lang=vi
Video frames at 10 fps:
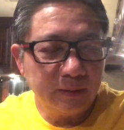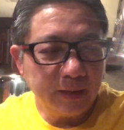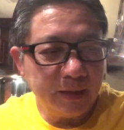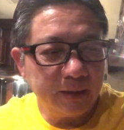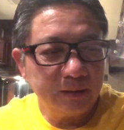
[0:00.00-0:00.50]

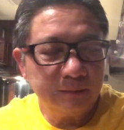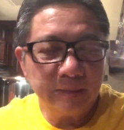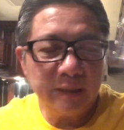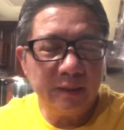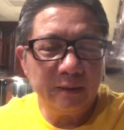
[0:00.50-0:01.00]
cha khấn
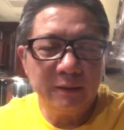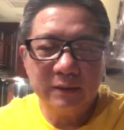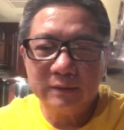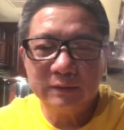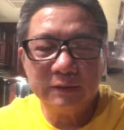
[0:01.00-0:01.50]
mẹ
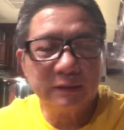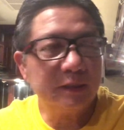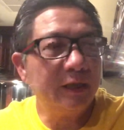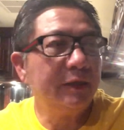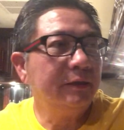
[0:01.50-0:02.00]
khấn thượng
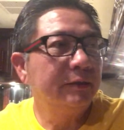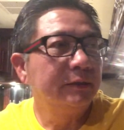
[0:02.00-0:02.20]
đế